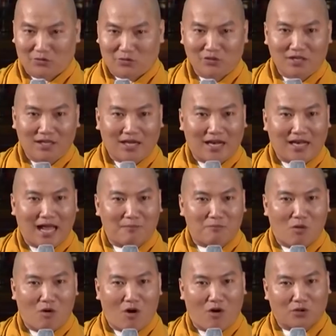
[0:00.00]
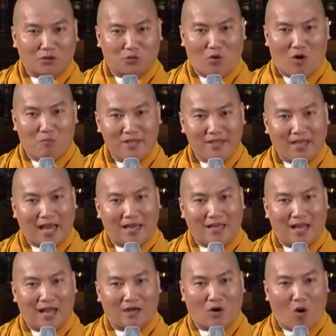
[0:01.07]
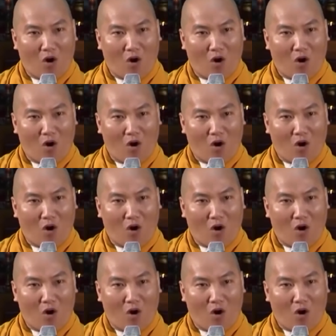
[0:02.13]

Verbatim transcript: tôi nhìn ảnh ăn một hồi tôi không biết ảnh là